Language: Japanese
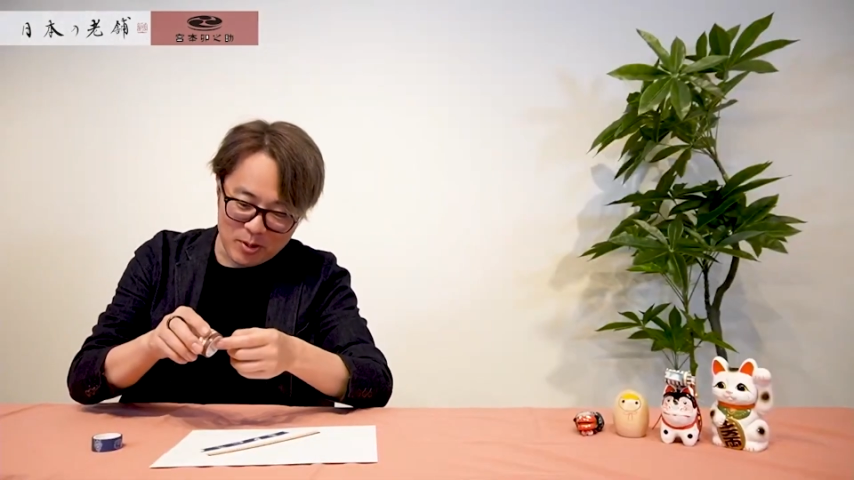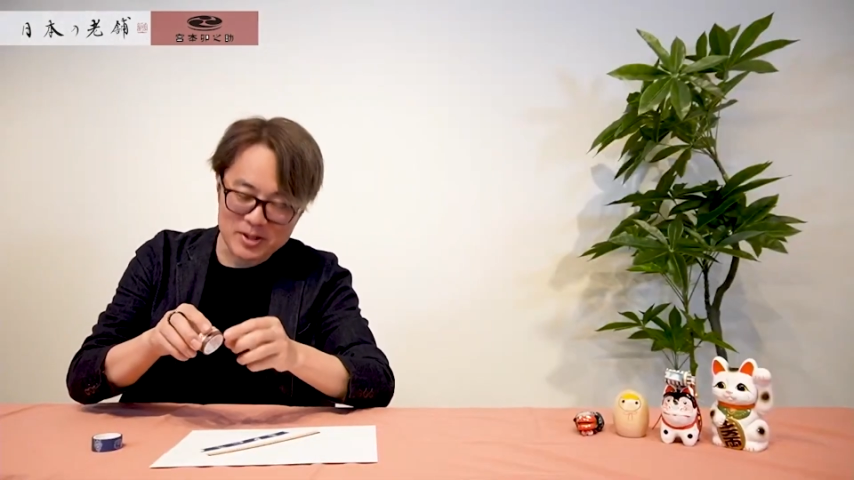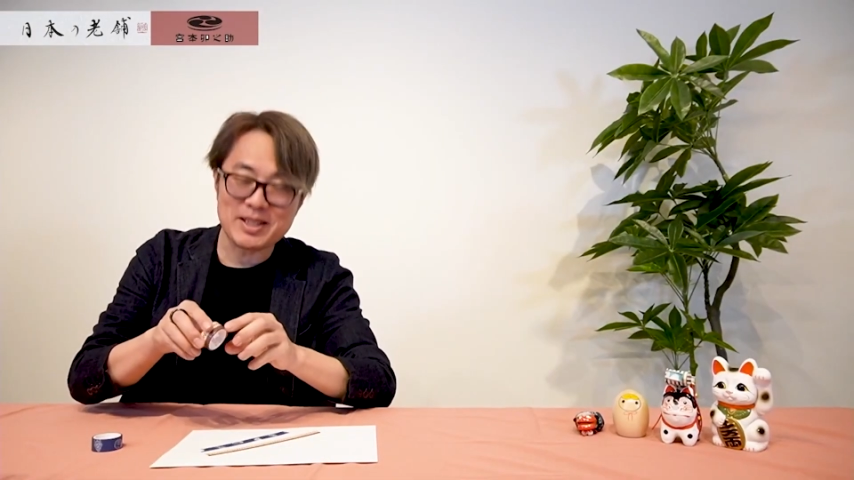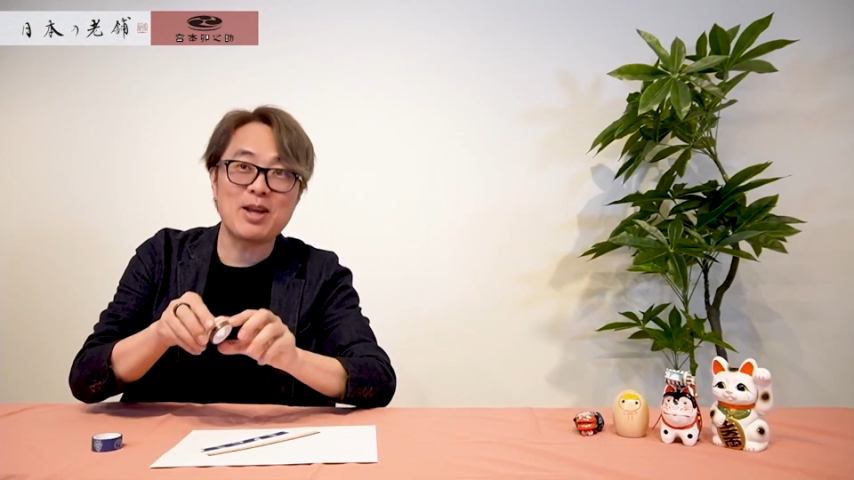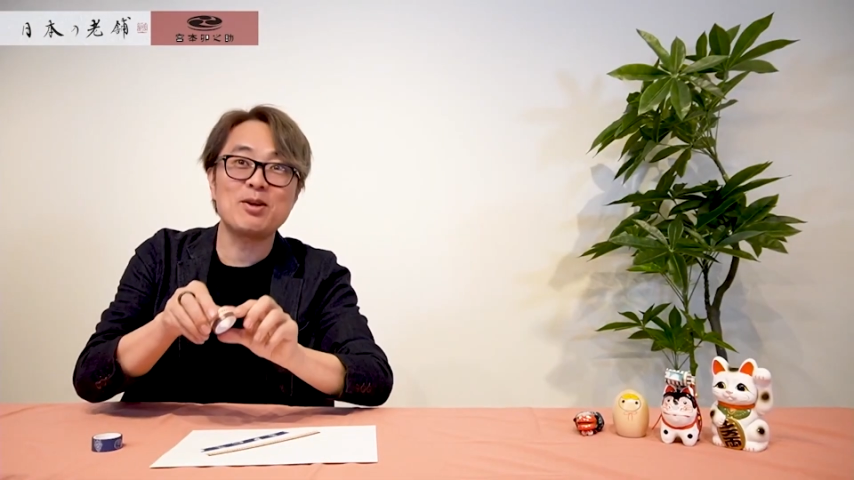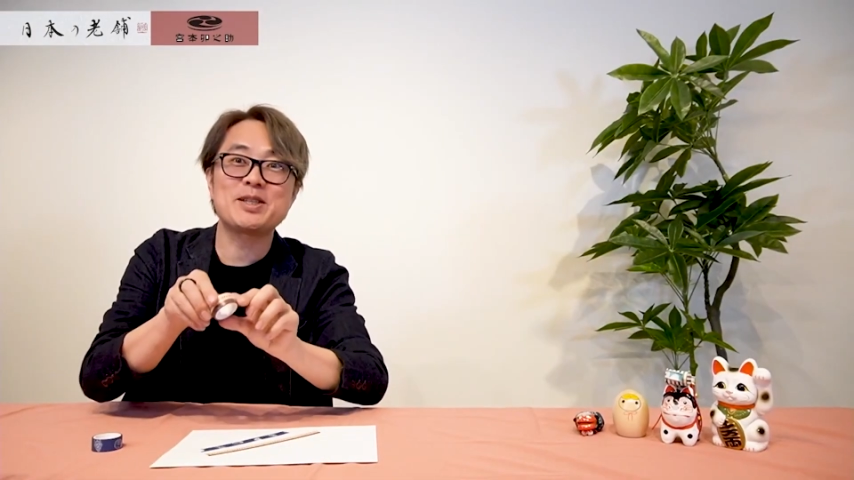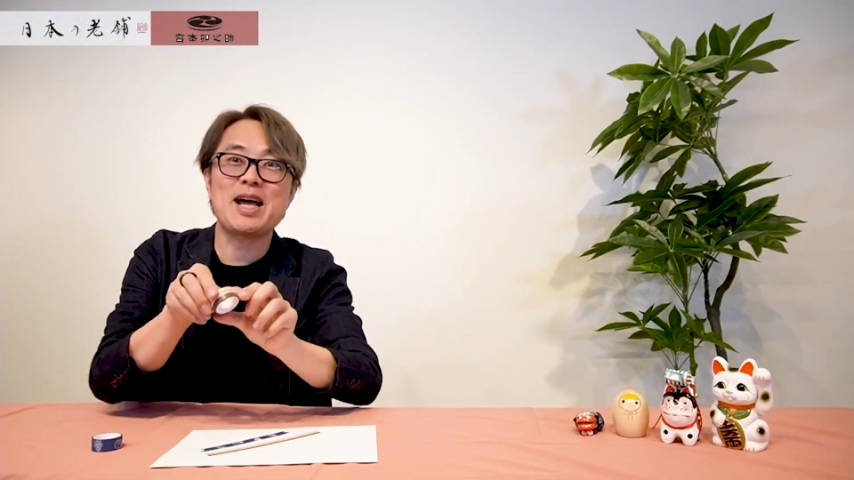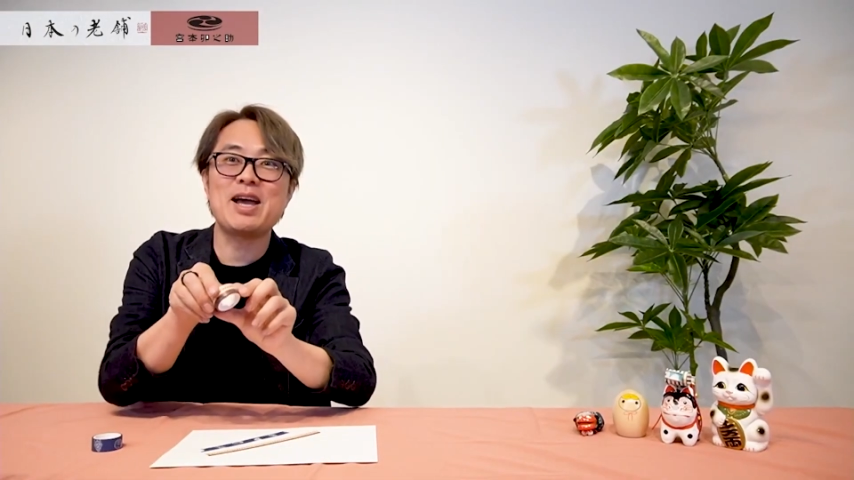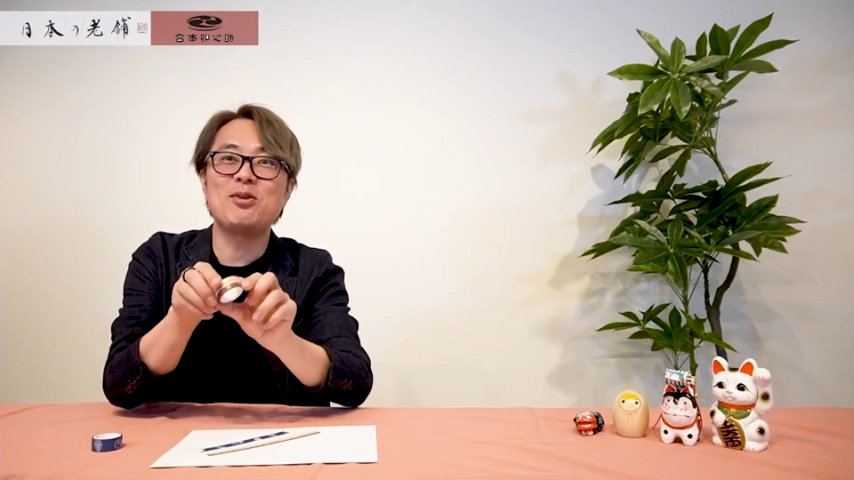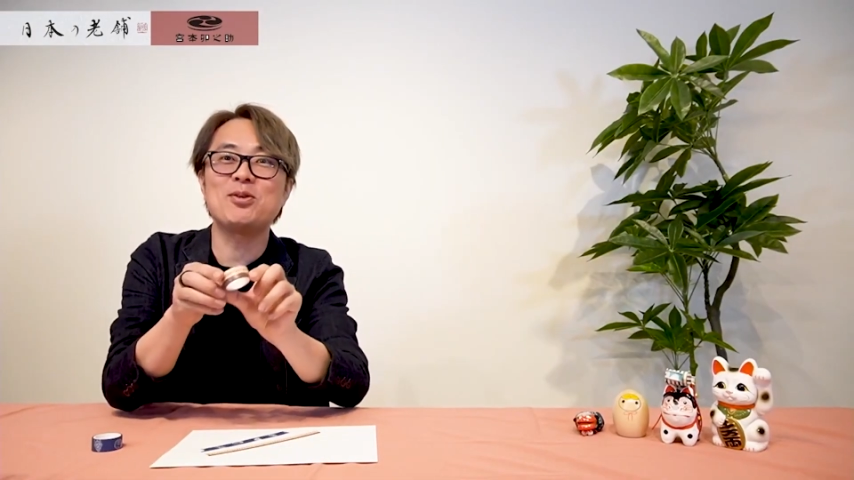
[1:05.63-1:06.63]
この下の
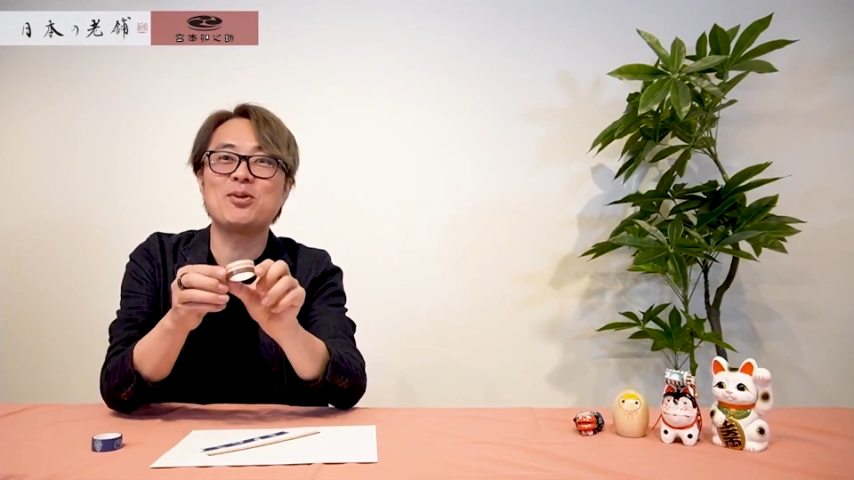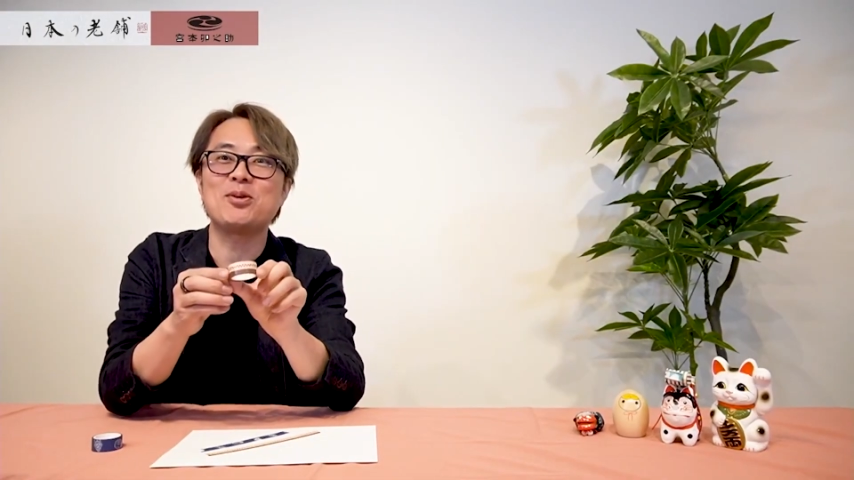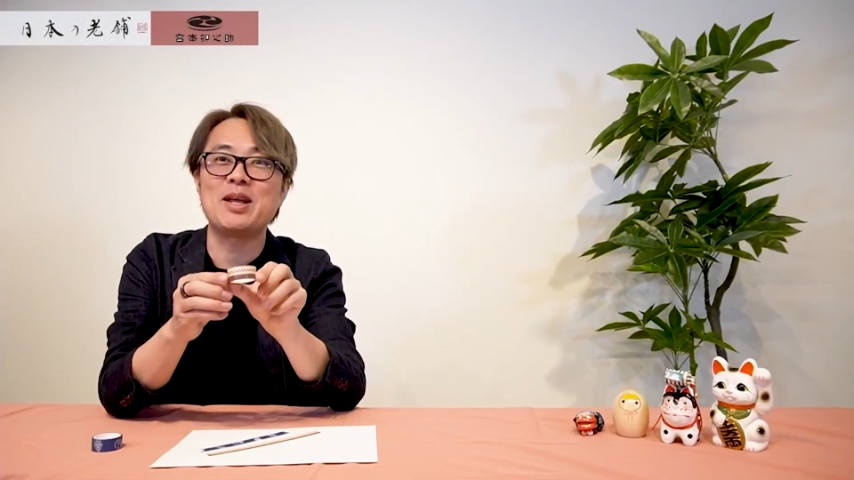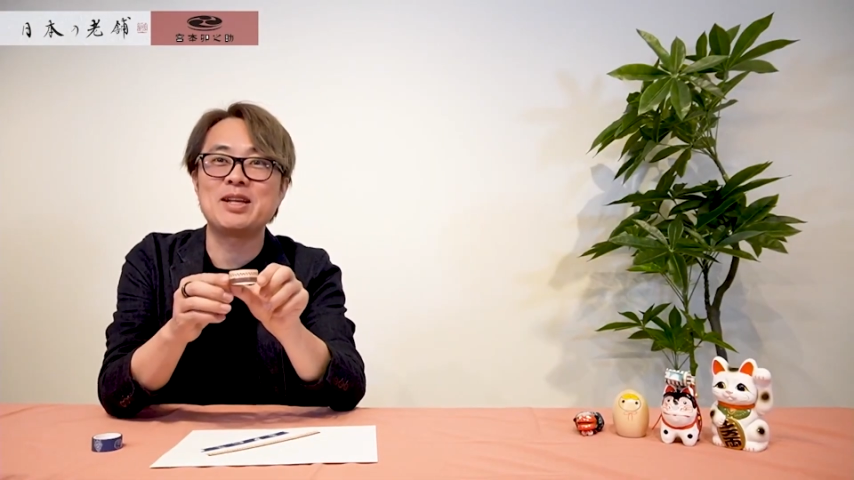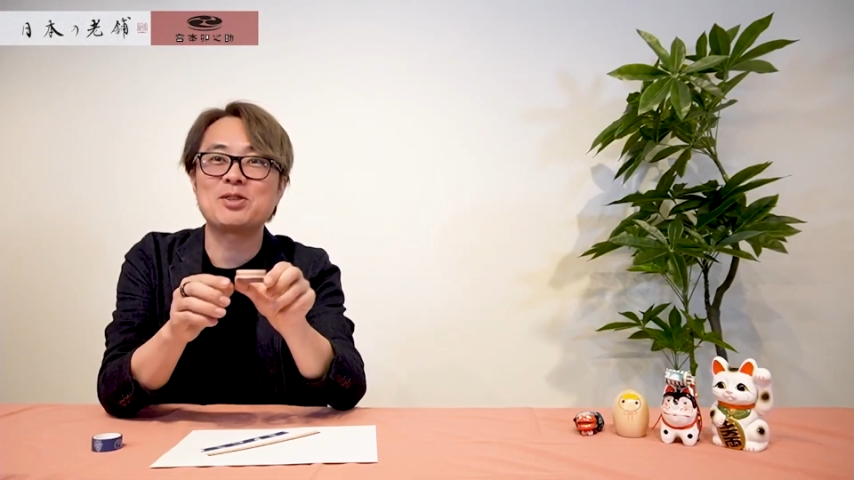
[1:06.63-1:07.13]
茶色いとこで、ね、